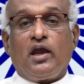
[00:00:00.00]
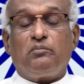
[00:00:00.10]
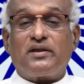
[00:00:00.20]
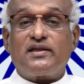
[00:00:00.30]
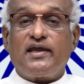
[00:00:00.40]

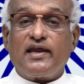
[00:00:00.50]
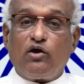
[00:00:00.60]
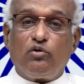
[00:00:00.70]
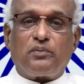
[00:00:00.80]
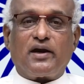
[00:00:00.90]
இப்போ இந்த
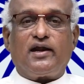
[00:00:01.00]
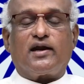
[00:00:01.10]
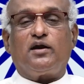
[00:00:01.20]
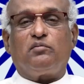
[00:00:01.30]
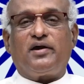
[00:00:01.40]
இரவு
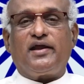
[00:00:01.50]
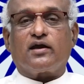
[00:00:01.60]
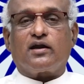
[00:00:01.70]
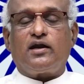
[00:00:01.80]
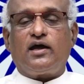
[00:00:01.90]
பன்னிரெண்டு
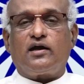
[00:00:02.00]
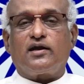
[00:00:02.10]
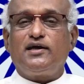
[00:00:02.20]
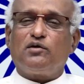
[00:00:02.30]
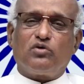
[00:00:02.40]
மணிங்களில்
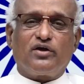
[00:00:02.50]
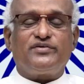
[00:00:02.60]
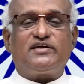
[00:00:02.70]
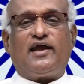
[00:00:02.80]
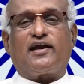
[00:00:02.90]
ரெண்டு மூணு
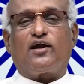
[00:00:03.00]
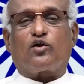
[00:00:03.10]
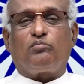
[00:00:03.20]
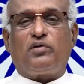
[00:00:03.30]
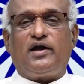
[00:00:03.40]
விஷயங்கள்
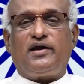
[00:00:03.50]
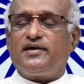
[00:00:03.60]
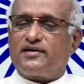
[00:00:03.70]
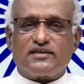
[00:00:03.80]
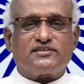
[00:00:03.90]
ரொம்ப
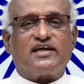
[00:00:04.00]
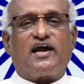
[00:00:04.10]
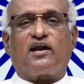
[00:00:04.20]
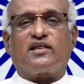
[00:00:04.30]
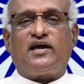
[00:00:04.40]

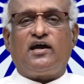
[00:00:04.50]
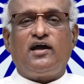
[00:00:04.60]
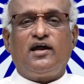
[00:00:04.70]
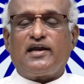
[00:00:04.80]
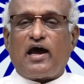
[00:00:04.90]
இன்ட்ரெஸ்டிங்கானதை
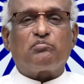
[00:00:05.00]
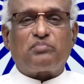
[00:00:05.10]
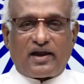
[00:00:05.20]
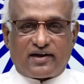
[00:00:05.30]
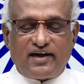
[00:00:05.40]
நான்
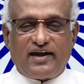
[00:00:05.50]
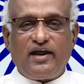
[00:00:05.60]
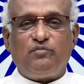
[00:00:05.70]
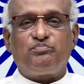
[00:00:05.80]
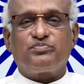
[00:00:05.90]

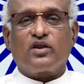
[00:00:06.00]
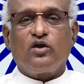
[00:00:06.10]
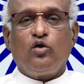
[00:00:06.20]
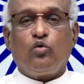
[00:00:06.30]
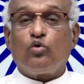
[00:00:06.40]
பார்க்கின்றேன்
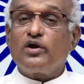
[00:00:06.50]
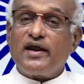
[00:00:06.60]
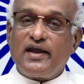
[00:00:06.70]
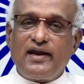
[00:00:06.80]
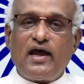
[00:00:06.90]

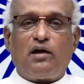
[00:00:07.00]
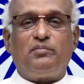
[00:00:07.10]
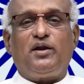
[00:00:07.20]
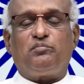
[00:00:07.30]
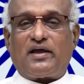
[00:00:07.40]
ஒன்று என்ன
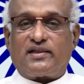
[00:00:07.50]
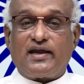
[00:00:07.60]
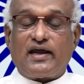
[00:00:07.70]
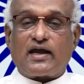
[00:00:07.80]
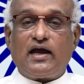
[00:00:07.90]
அப்படின்னு
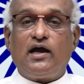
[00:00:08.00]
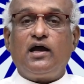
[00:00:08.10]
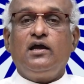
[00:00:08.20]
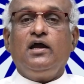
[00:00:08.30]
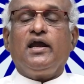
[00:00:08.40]
பார்த்தீங்கன்னாக்கா
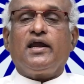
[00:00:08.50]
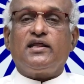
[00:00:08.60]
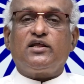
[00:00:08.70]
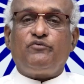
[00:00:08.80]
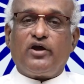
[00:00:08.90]

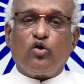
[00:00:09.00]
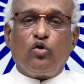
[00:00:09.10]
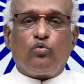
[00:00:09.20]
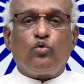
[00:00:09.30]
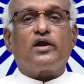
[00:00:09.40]
இது
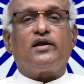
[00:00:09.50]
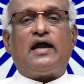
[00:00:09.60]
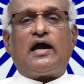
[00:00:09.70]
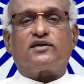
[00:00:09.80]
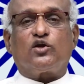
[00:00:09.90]
வெறும் ஒரு
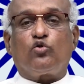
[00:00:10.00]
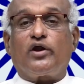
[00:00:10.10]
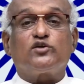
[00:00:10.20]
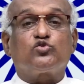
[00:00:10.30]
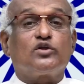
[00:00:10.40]

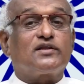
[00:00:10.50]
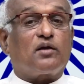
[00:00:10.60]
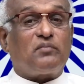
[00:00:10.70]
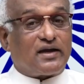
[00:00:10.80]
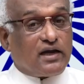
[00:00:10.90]
நாட்டினுடைய
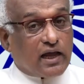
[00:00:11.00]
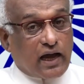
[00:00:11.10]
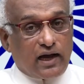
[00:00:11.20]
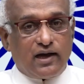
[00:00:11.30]
சுதந்திரம் அல்ல